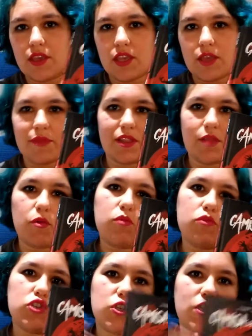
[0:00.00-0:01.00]
Y me temo
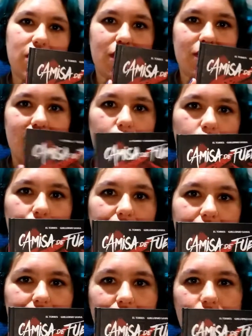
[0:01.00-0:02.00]
mucho de que este
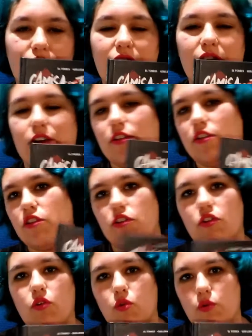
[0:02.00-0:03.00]
cómic que tengo aquí
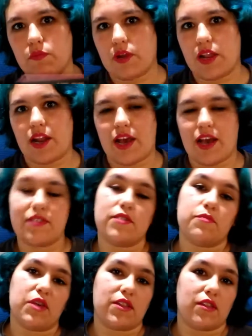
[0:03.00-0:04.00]
no cumple las
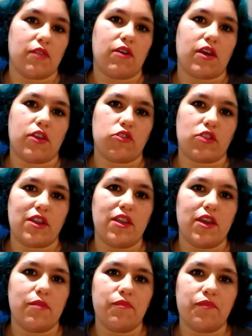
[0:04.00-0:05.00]
expectativas que yo
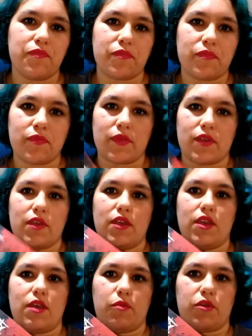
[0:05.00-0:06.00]
tenía
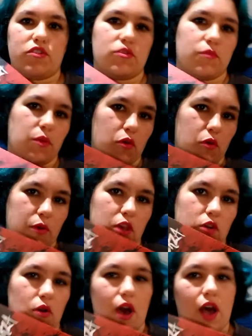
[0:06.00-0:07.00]
y por eso mismo
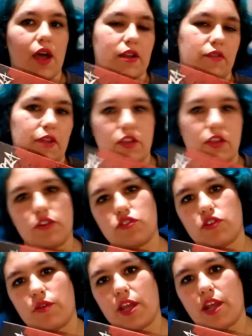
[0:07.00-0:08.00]
vengo a referiros
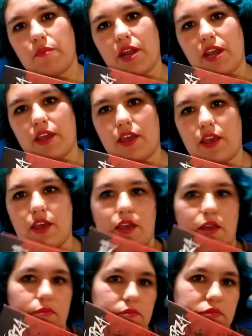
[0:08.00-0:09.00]
sobre él para
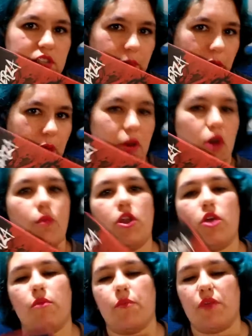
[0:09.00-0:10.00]
que sepáis más o
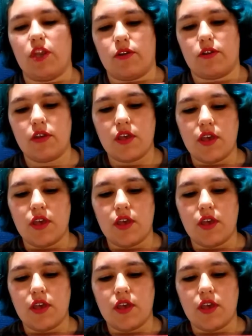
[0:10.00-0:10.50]
menos mi opinión.